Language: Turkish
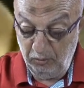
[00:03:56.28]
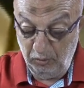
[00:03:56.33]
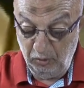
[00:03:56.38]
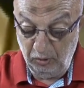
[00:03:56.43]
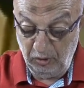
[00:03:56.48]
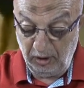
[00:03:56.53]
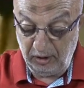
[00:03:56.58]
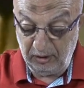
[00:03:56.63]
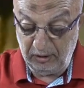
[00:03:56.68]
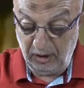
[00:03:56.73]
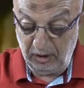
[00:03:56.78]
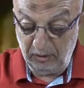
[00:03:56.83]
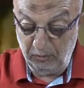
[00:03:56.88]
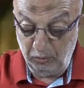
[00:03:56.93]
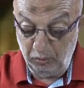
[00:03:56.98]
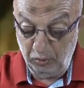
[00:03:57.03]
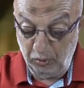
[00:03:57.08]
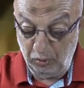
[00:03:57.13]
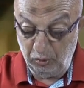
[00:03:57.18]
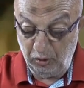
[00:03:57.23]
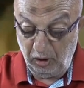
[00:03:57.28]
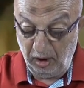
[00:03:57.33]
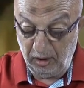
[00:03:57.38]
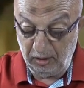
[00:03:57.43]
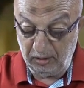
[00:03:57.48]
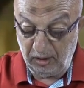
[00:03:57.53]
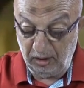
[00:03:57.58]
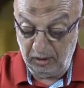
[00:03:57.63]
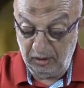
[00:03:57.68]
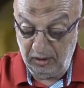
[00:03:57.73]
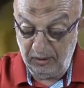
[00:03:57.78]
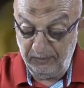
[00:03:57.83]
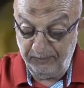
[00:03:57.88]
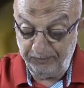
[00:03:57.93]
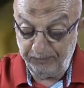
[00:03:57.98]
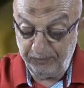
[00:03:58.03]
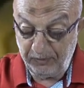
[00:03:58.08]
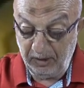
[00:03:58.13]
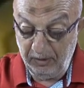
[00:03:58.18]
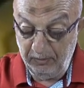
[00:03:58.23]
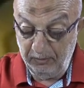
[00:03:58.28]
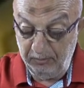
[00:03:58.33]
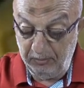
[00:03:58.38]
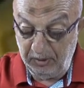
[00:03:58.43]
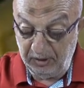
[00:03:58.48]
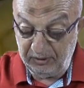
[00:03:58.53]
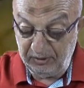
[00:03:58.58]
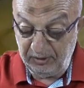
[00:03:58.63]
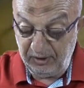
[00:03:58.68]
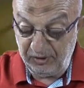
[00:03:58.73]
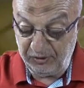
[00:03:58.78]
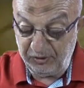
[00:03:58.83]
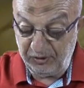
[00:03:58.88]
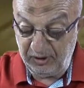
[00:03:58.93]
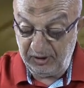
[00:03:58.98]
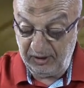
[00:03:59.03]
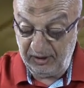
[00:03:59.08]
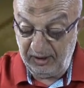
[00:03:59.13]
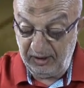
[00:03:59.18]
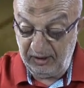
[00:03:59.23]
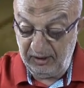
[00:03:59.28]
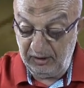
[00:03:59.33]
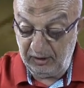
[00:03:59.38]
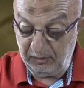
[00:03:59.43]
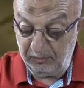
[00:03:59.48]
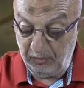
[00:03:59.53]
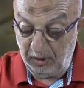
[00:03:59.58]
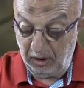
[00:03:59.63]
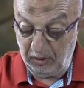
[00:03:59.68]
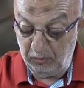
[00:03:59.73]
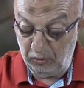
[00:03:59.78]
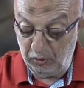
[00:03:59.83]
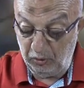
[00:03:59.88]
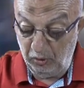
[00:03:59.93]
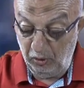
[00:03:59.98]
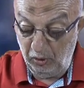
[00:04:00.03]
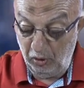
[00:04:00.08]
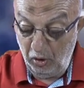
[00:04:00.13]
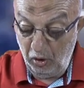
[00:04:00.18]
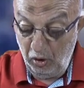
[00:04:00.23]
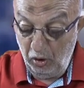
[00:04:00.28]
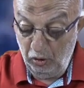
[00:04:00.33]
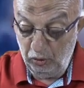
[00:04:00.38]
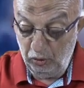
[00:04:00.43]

Bunlardan burnu halkalı, batı esiri yenilik maymunu,